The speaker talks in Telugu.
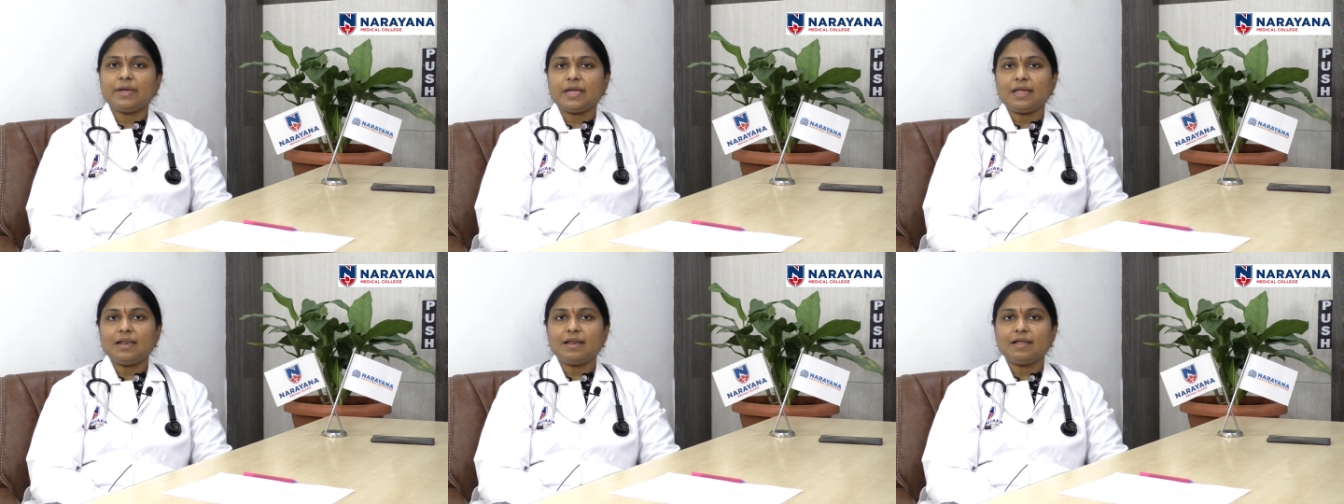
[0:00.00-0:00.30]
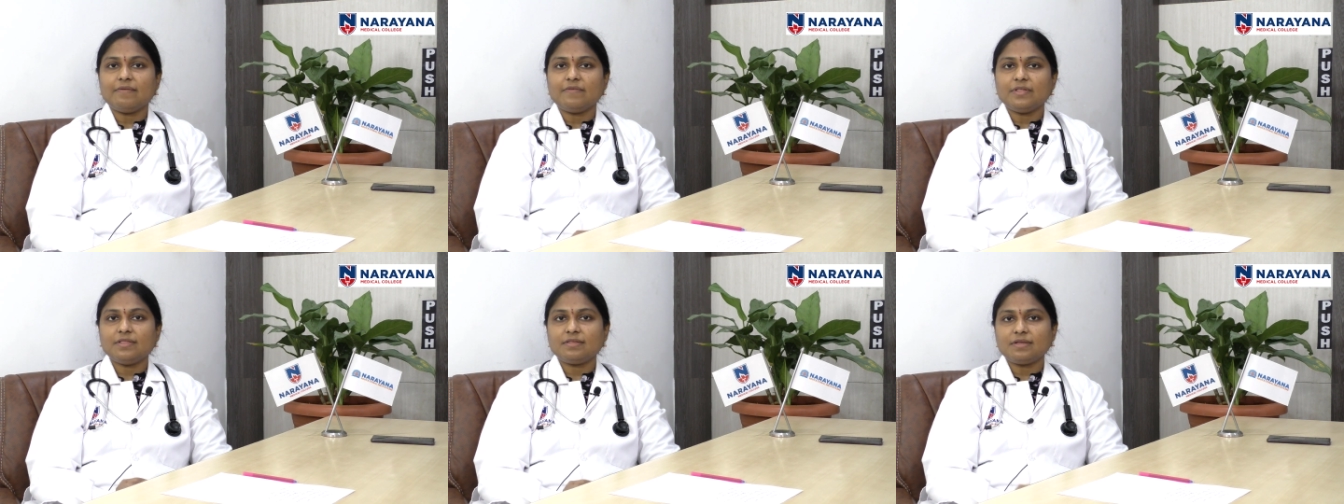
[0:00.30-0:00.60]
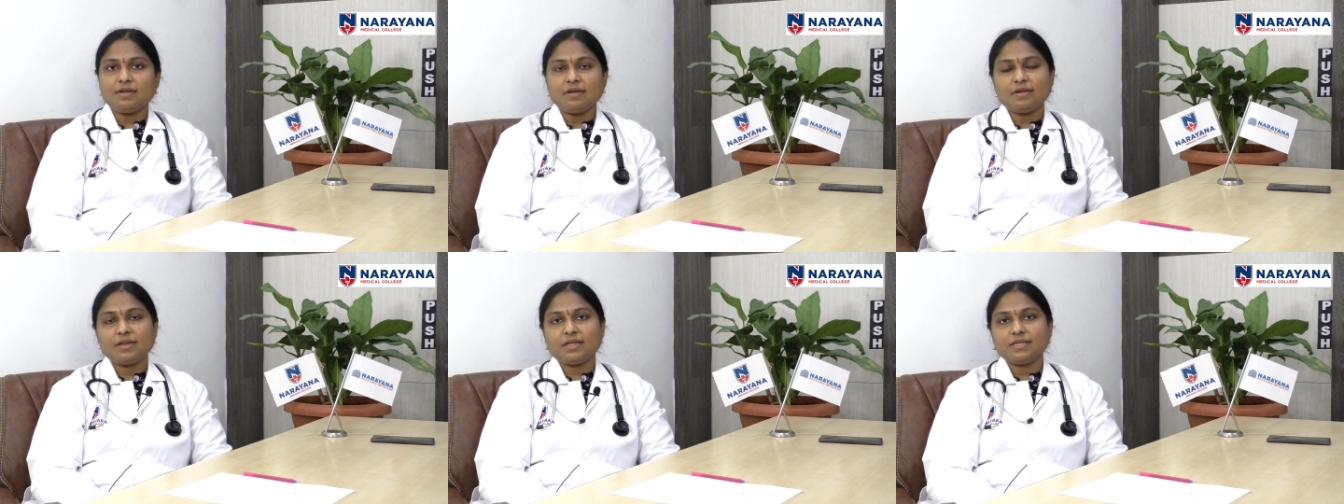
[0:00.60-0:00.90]
మే
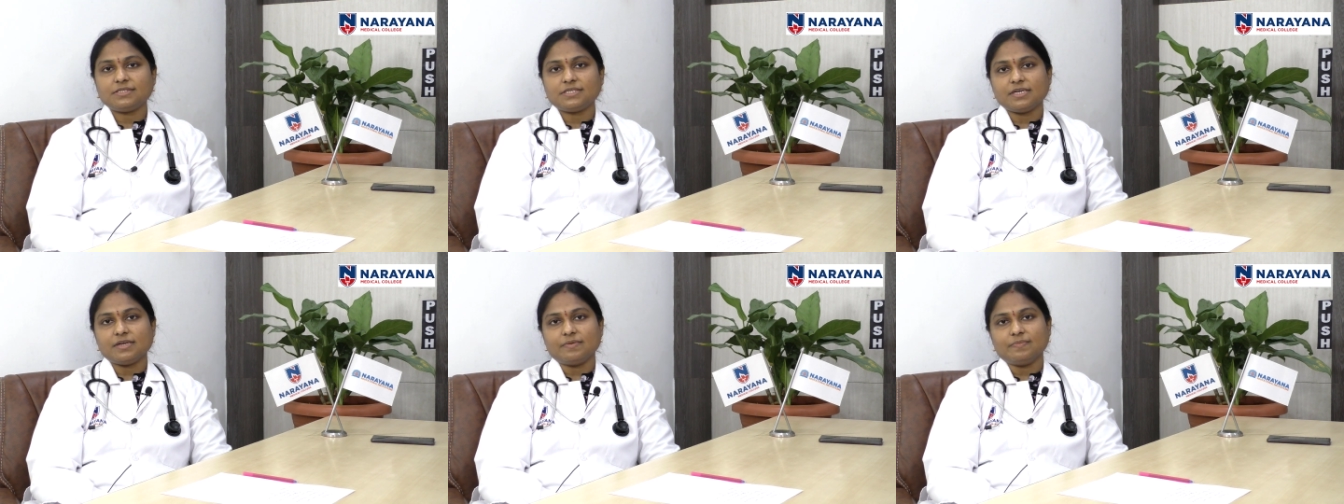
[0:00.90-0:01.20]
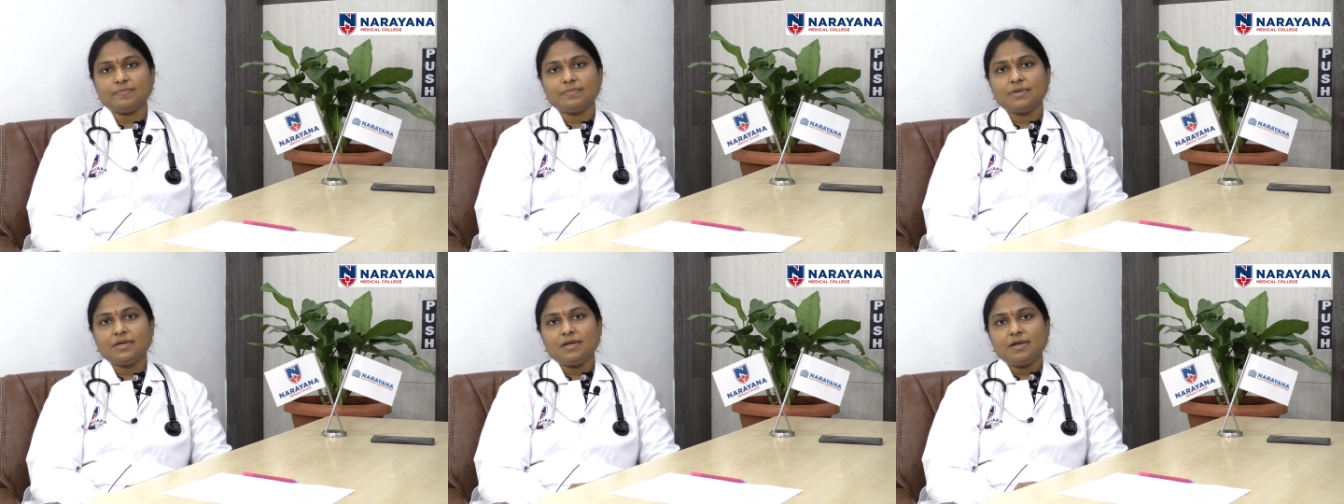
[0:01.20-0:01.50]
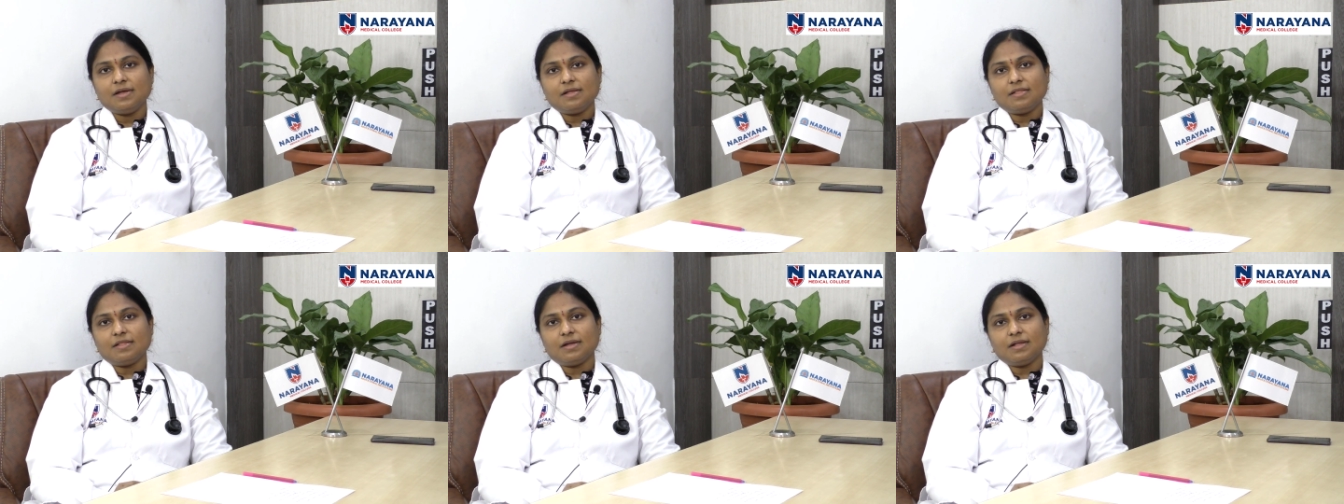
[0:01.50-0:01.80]
లెవెన్త్ రీచ్ అయ్యాం
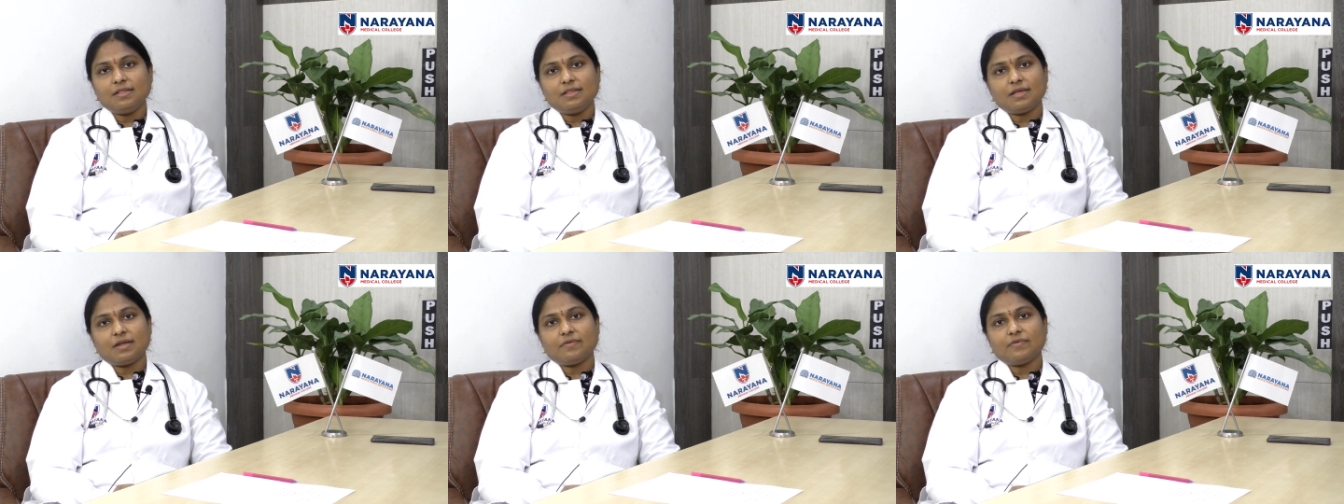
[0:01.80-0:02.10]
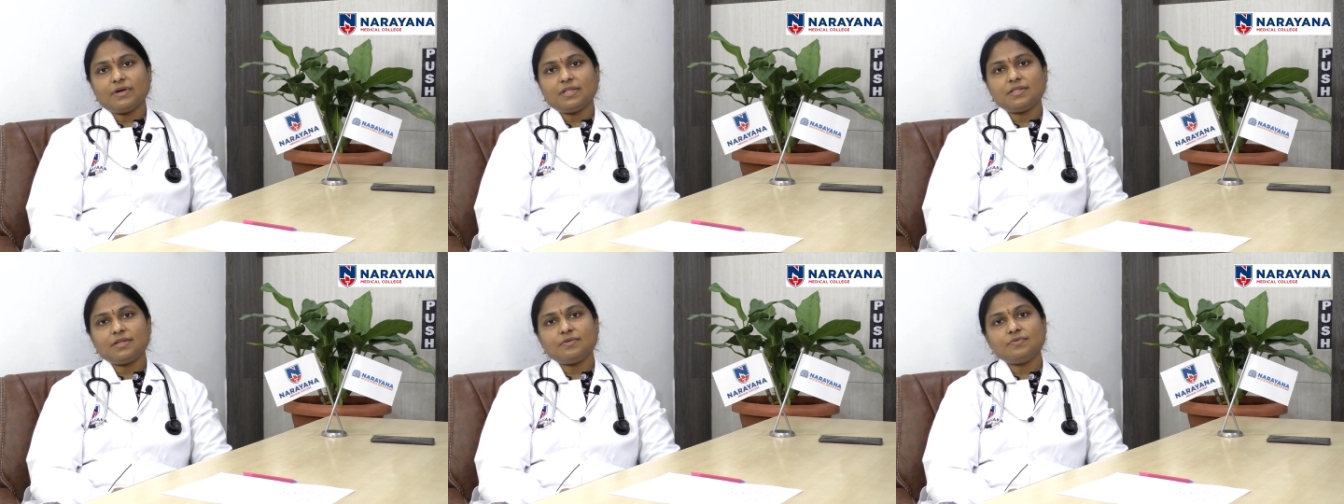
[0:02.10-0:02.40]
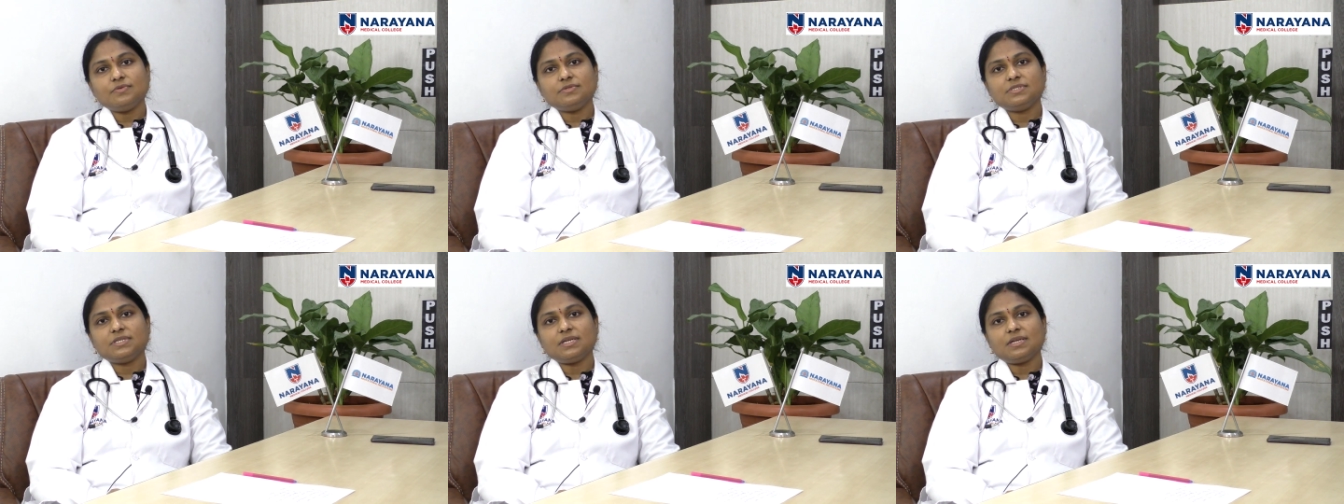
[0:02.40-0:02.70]
దాని తర్వాత
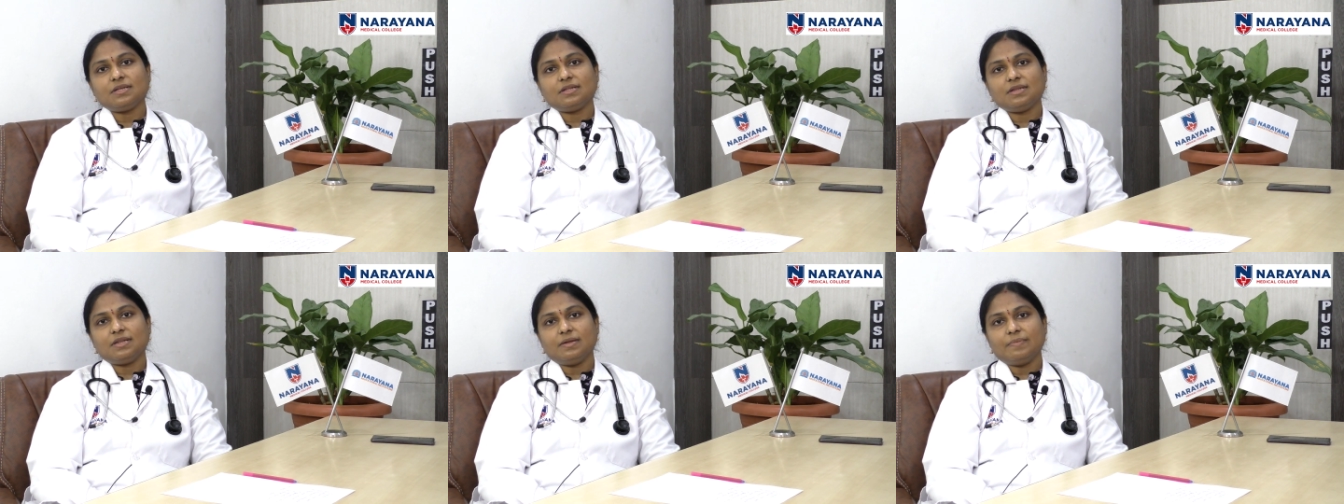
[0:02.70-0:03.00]
నుంచి